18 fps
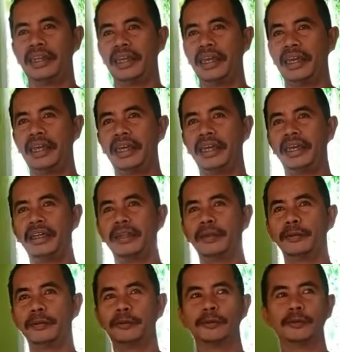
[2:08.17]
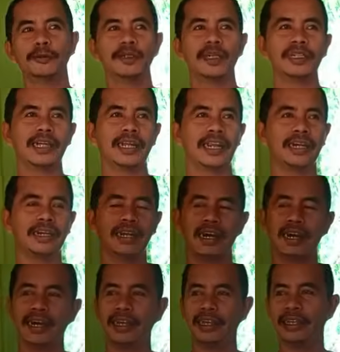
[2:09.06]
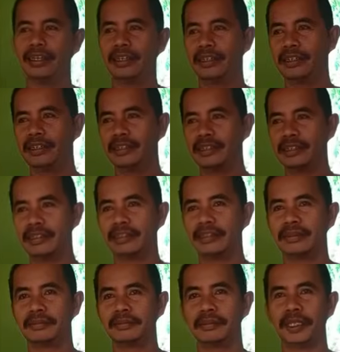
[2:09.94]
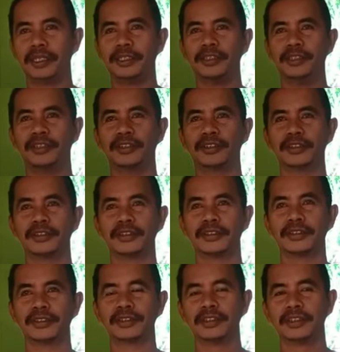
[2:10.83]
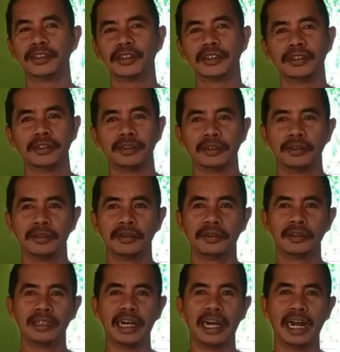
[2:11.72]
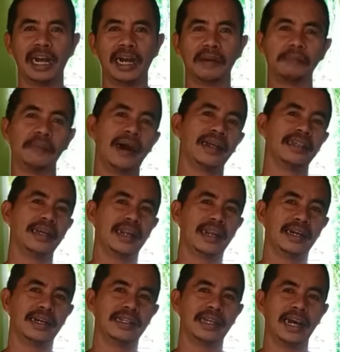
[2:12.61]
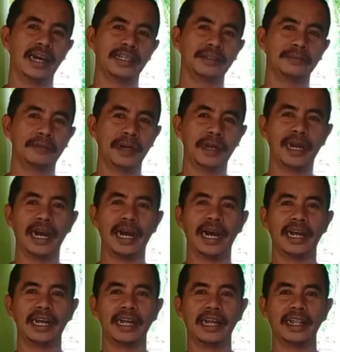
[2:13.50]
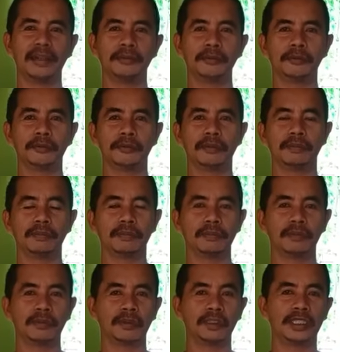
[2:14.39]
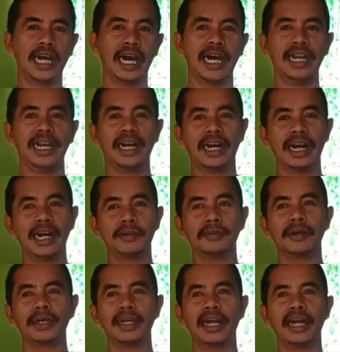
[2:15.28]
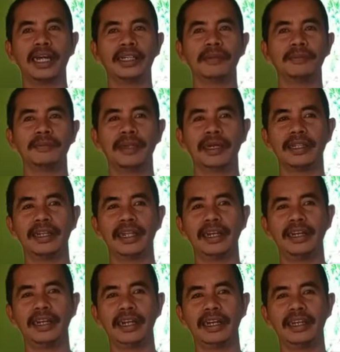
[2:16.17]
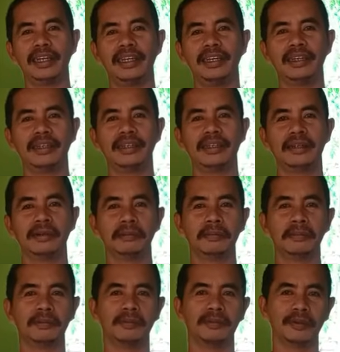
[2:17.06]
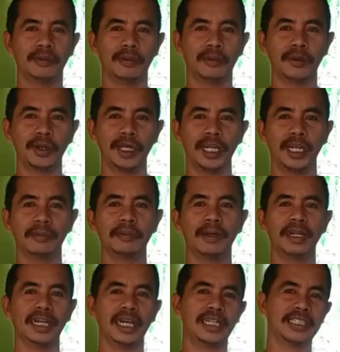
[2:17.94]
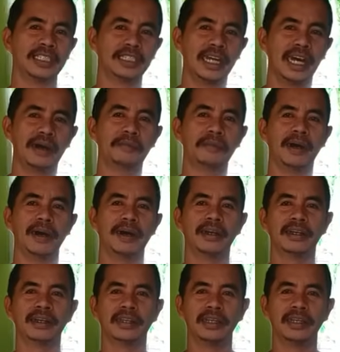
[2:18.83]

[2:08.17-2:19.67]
Eh, nung una talaga, eh, medyo nangangapa talaga dahil sa pag-aaral. Dahil lang ang ating bloodline ay okay naman, nasa tama,